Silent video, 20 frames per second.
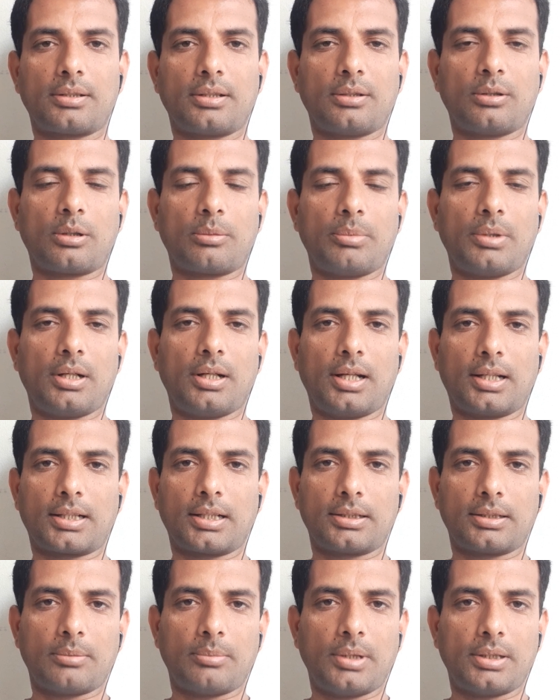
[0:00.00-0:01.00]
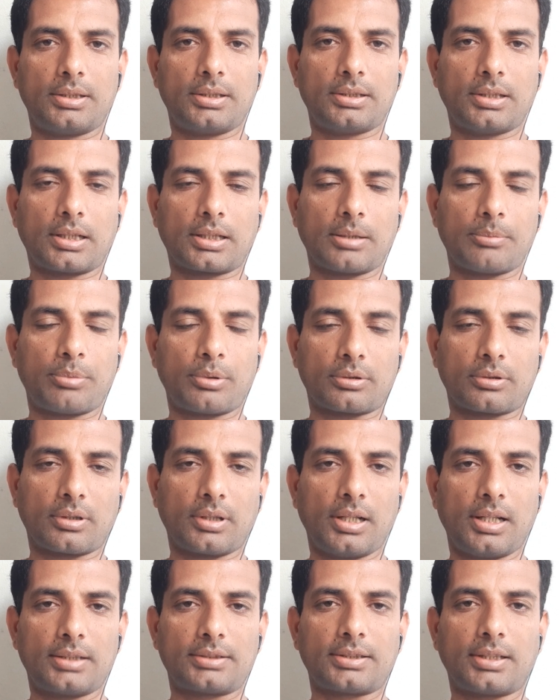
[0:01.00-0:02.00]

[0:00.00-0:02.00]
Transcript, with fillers: दें और बेल आइकन दबा दें ताकि पुर्तगाल